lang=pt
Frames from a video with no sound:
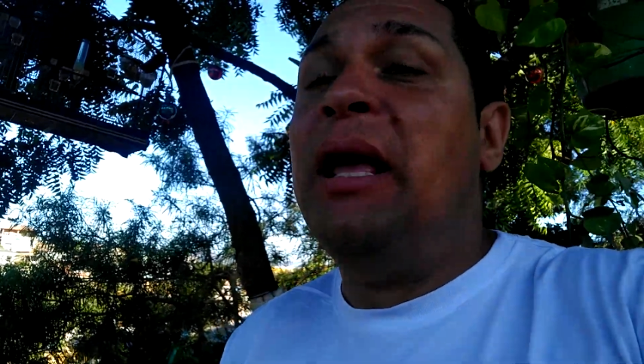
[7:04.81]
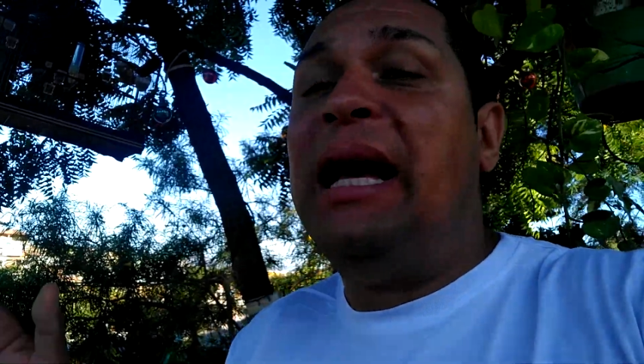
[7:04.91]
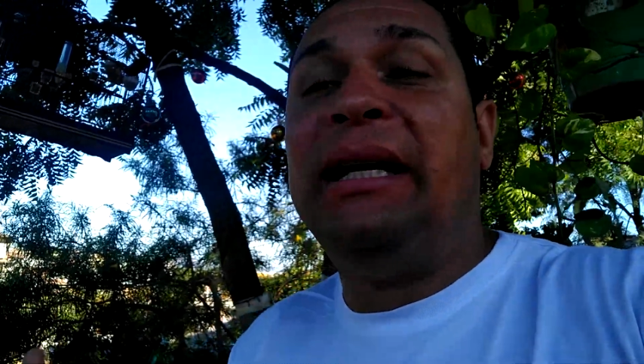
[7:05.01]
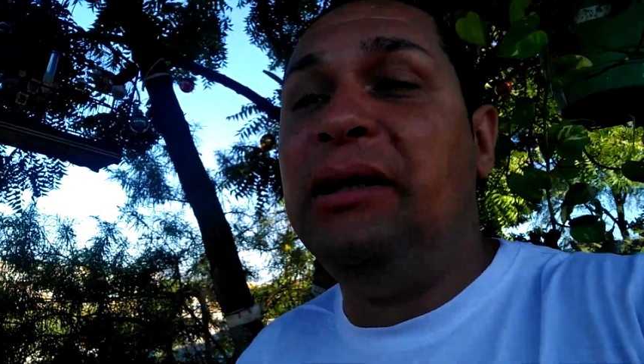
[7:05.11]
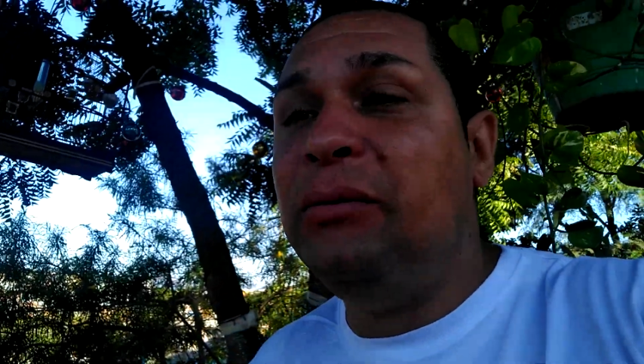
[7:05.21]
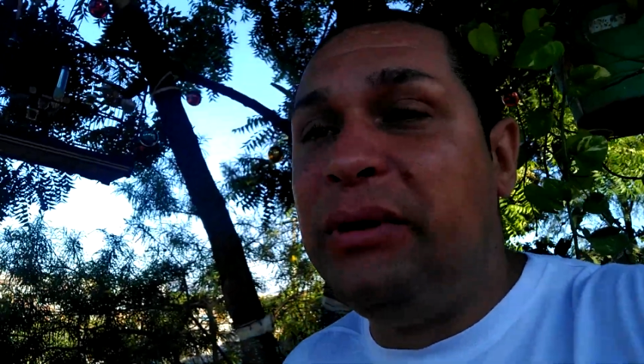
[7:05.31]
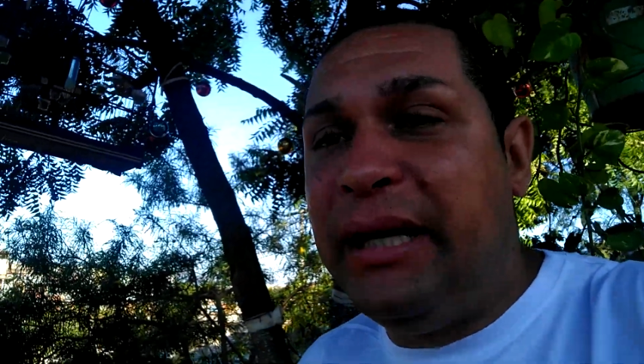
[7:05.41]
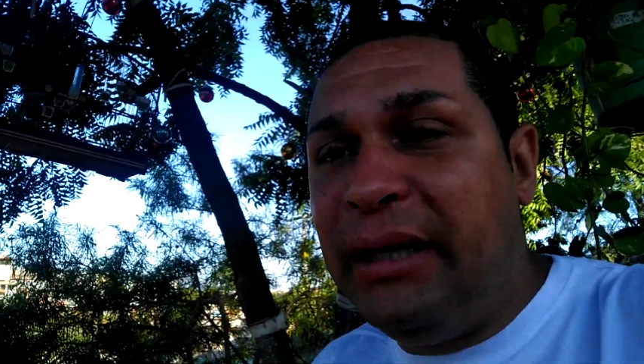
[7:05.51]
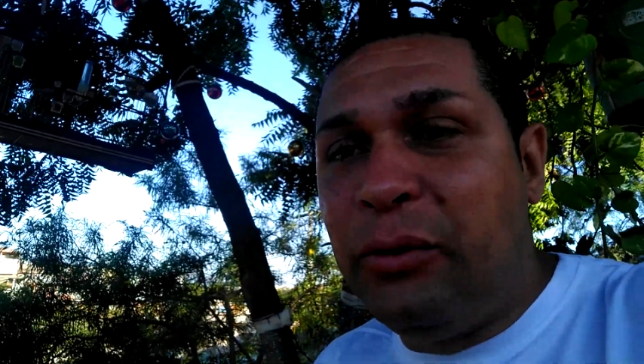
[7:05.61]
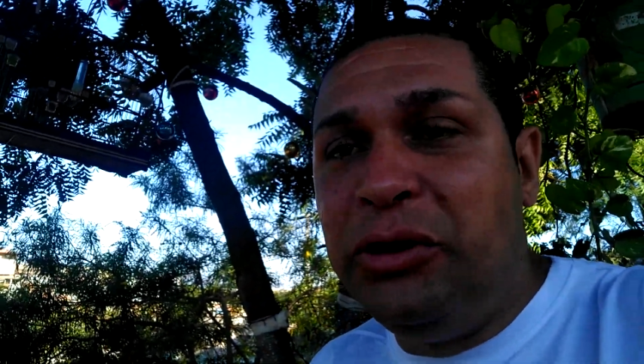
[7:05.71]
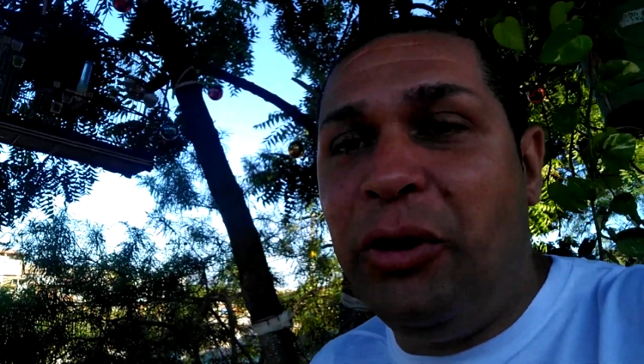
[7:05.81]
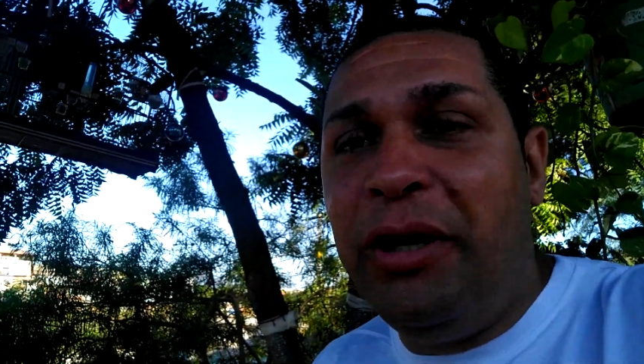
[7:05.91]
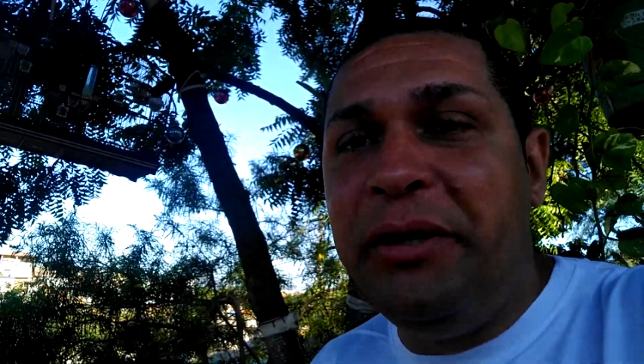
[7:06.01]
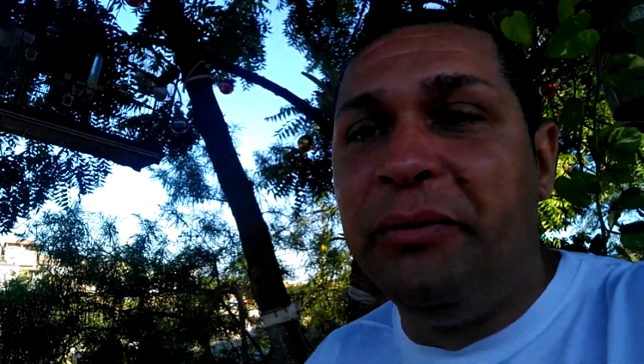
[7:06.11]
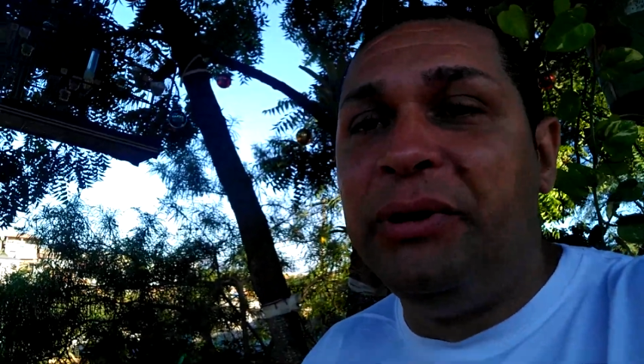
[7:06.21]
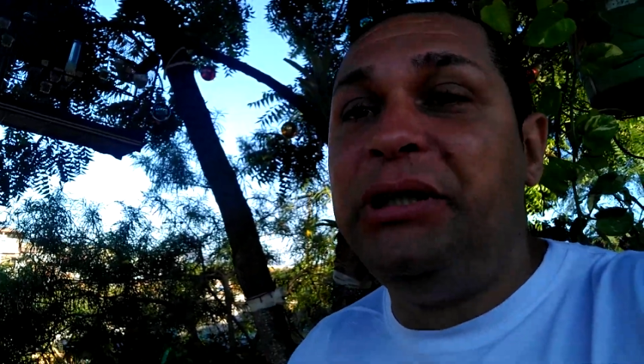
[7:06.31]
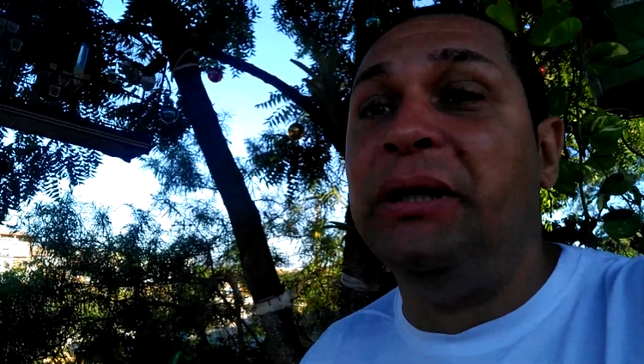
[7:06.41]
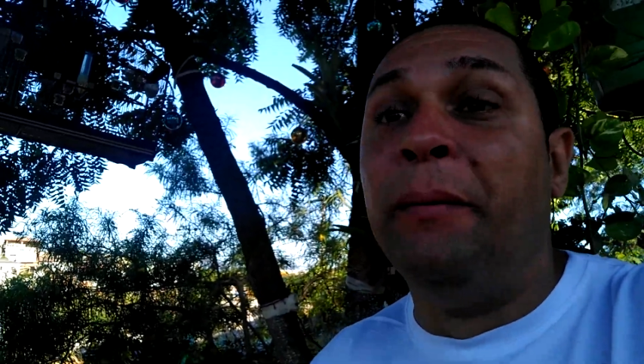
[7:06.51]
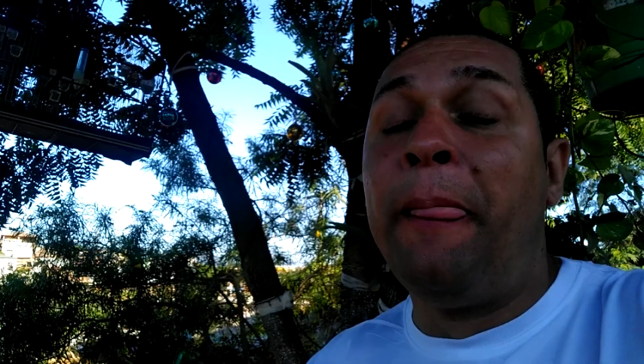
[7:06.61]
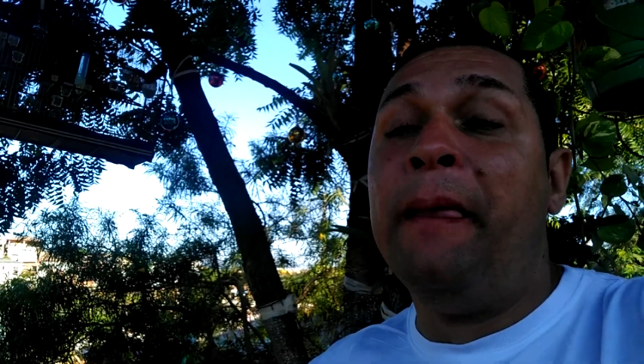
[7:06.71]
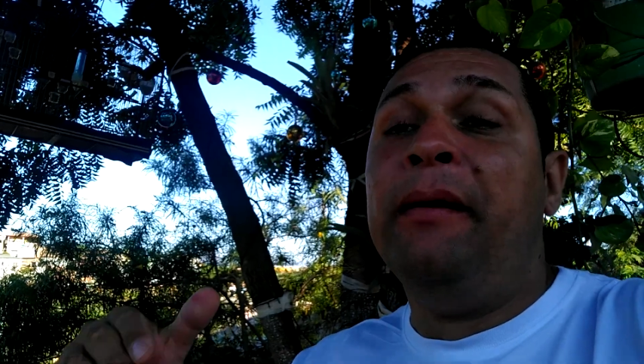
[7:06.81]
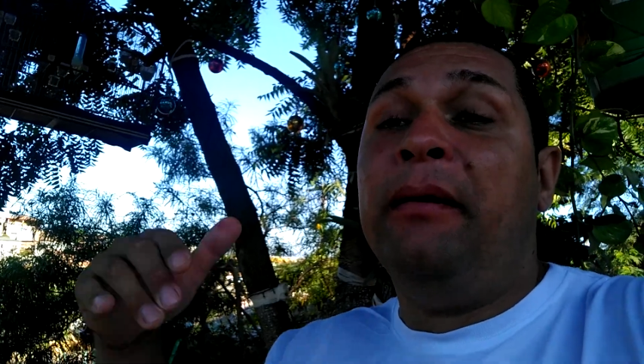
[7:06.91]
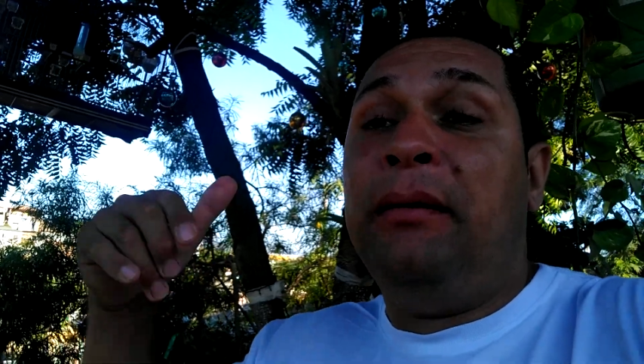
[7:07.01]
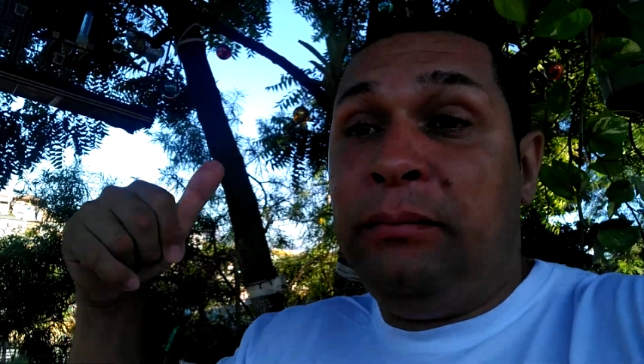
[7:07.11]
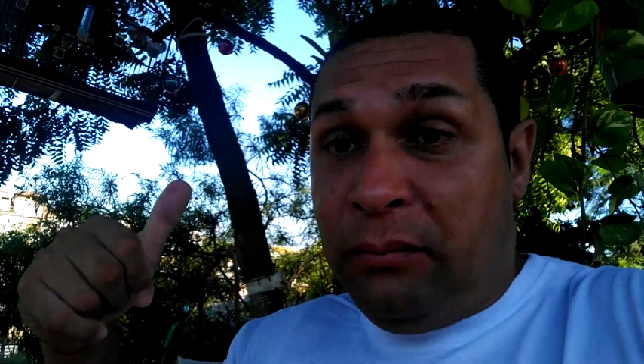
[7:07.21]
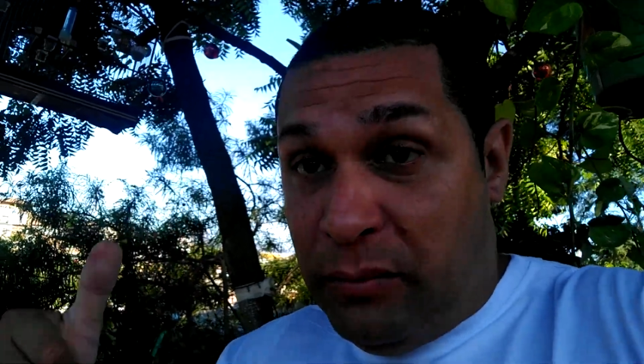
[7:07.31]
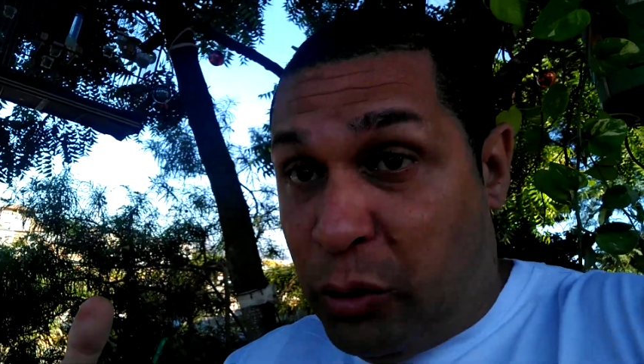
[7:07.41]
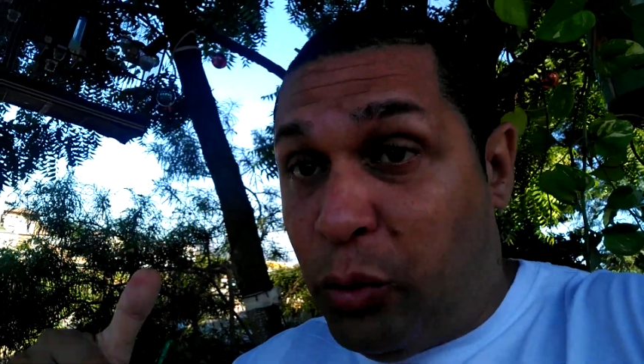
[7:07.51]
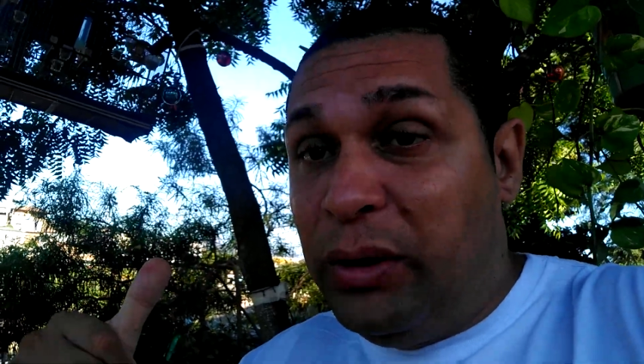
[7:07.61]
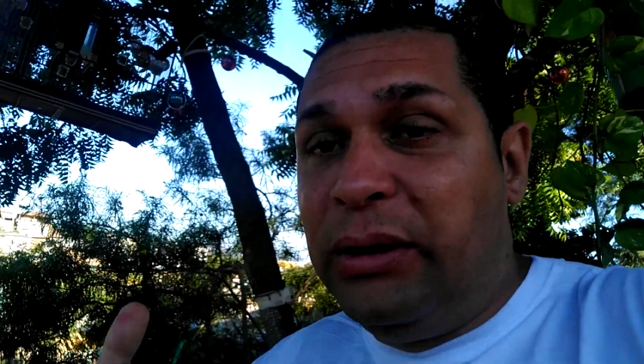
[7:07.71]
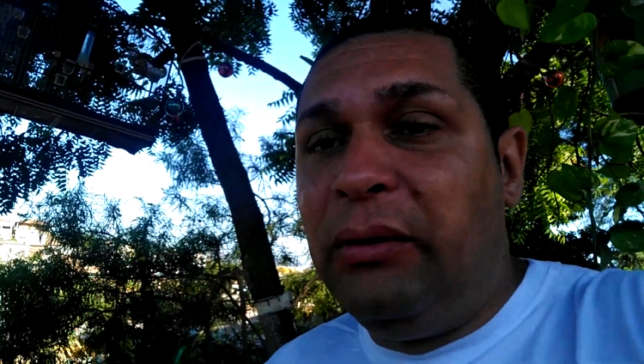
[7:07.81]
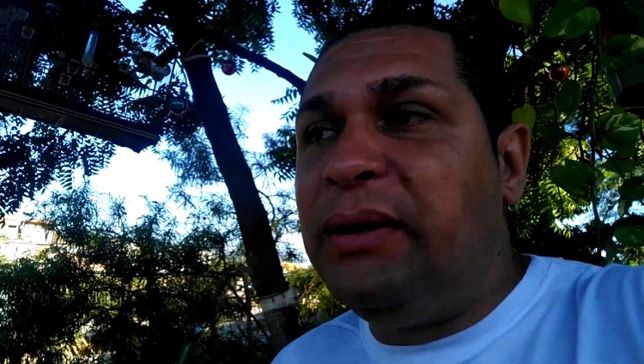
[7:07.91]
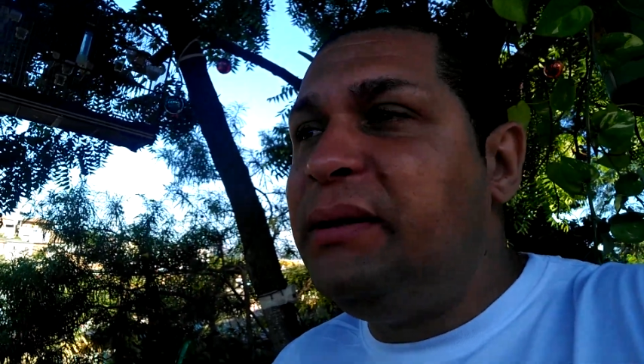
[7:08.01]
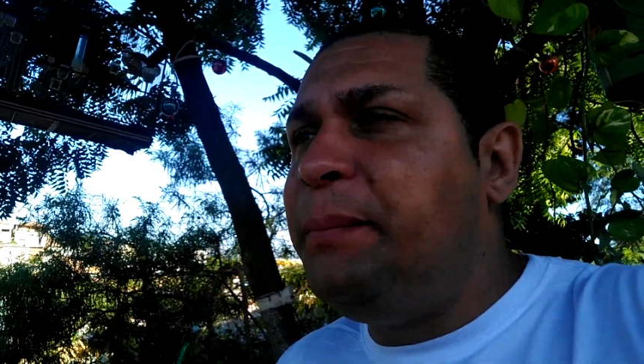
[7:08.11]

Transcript: Aqui não tem ator de Hollywood. Eu estou andando com esse